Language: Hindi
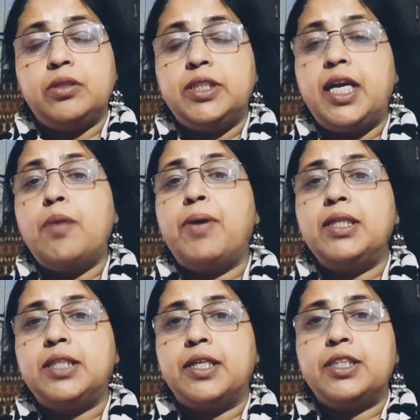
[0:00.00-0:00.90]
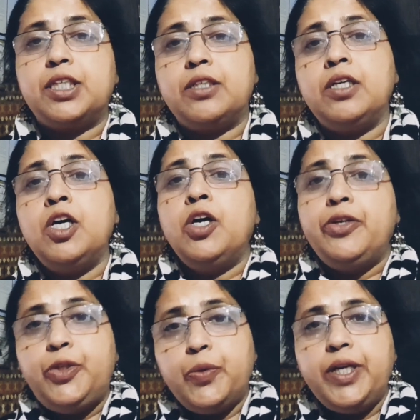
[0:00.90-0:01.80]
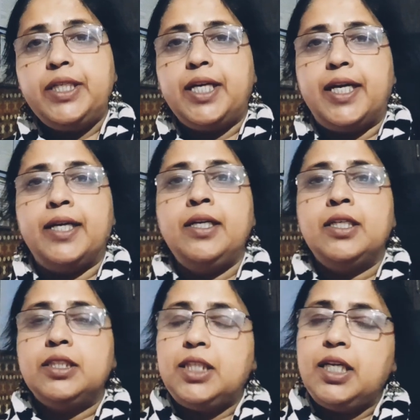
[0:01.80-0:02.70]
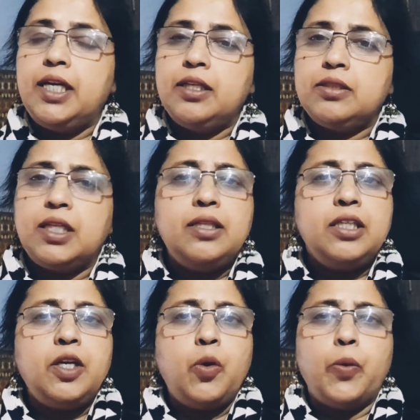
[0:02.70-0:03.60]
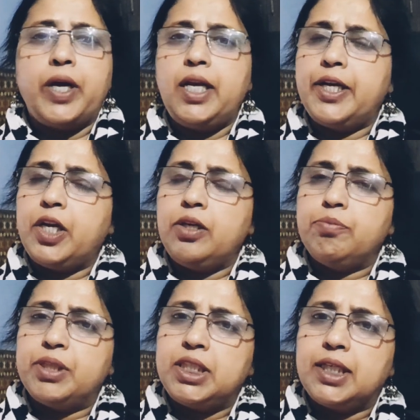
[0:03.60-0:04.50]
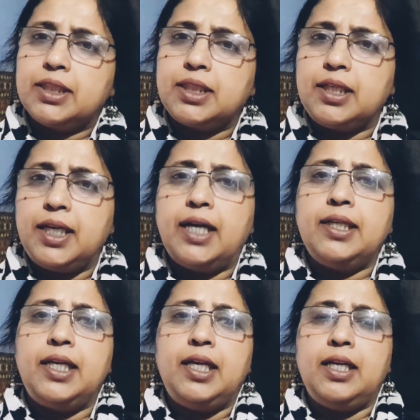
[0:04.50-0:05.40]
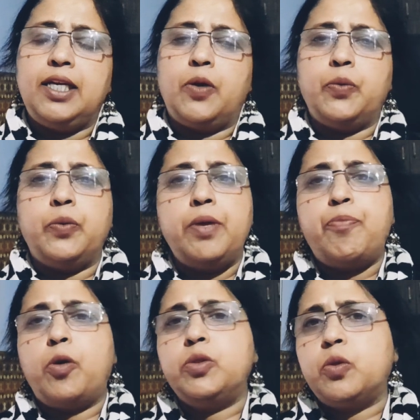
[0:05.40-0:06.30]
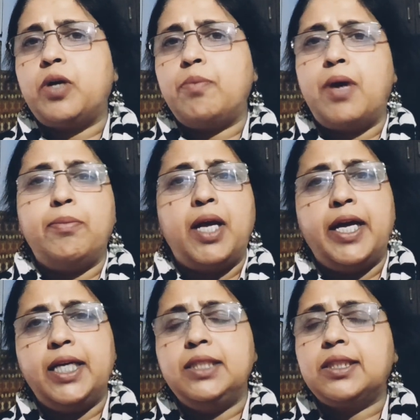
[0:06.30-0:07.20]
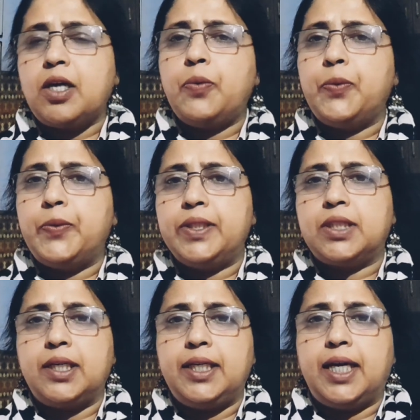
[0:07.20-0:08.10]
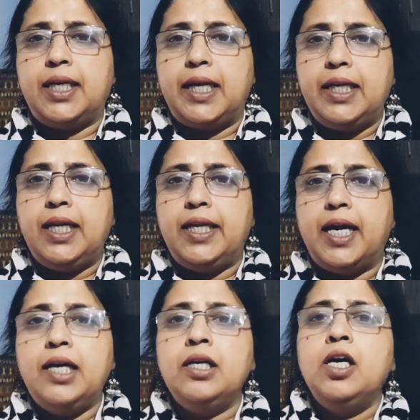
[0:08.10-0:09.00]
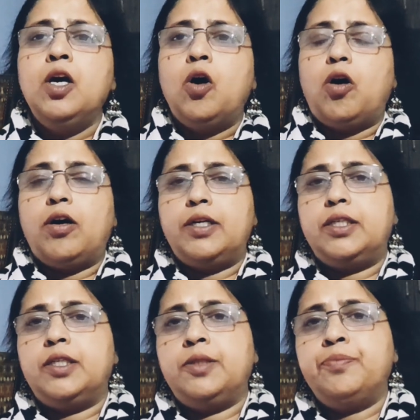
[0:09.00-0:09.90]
जिला बाल संरक्षण यूनिट है जिन्हें तीन दिन हो गए लेकिन बच्चे का संज्ञान नहीं लिया उन्होंने पॉक्सो का मामला है इसका उन्होंने संज्ञान नहीं लिया और